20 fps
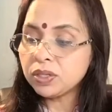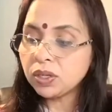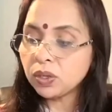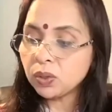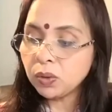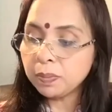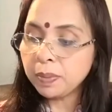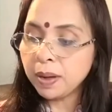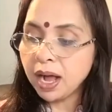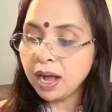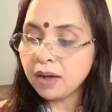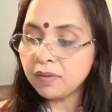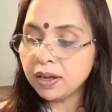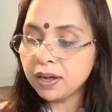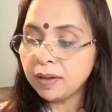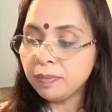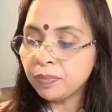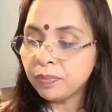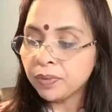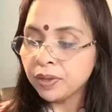छरो भाव
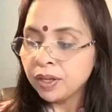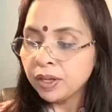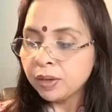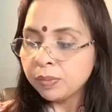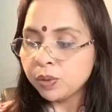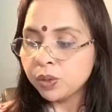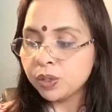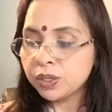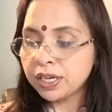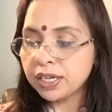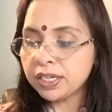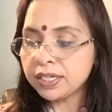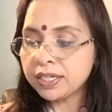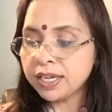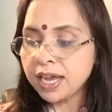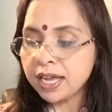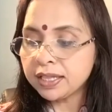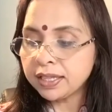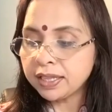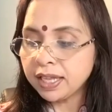
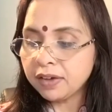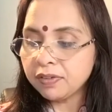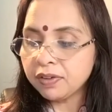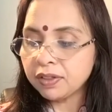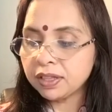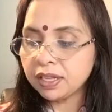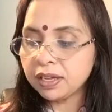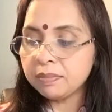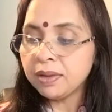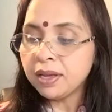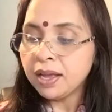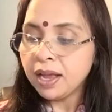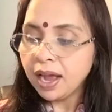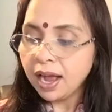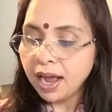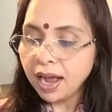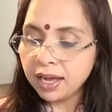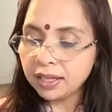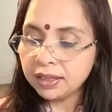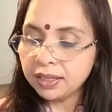पुरुषाधि दैवतम
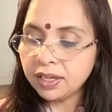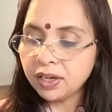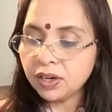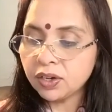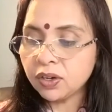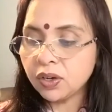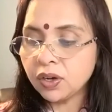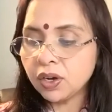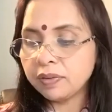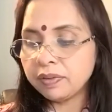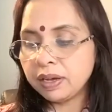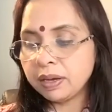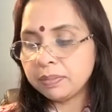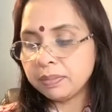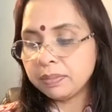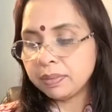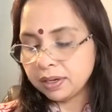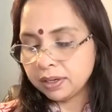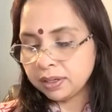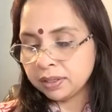आदि यज्ञ हवे
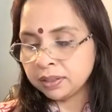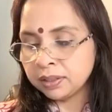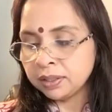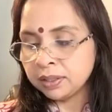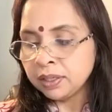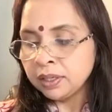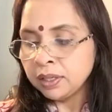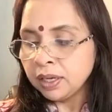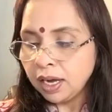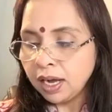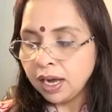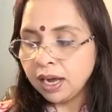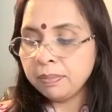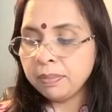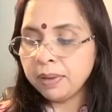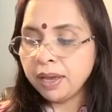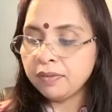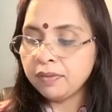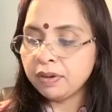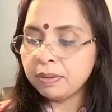
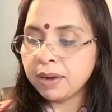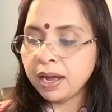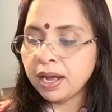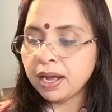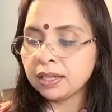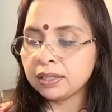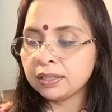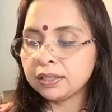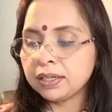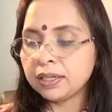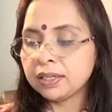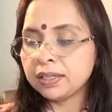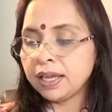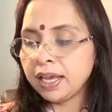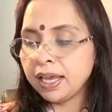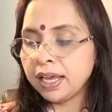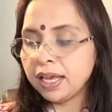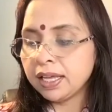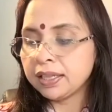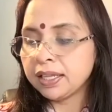अहम एव मात्र
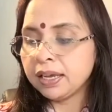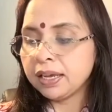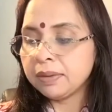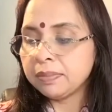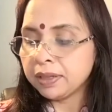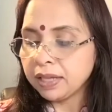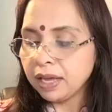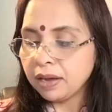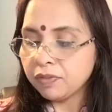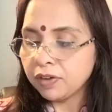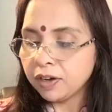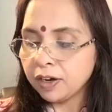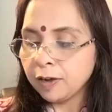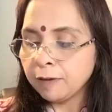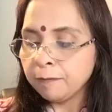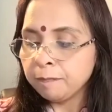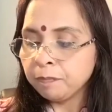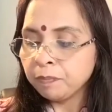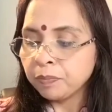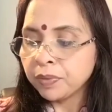देह देह वृताम्बर
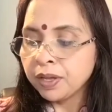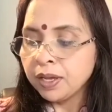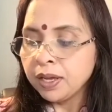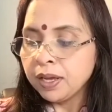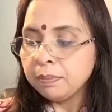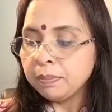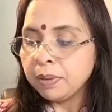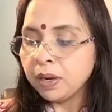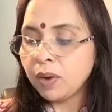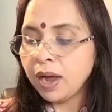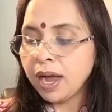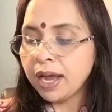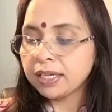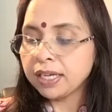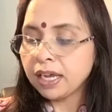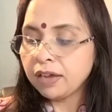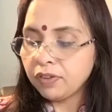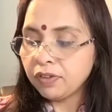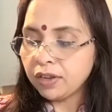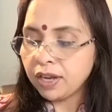भगवान
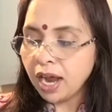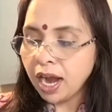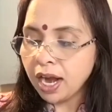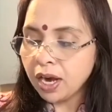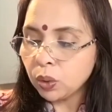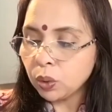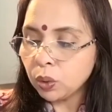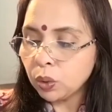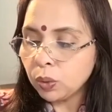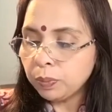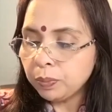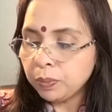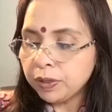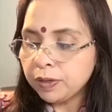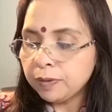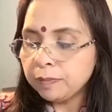का विराट रूप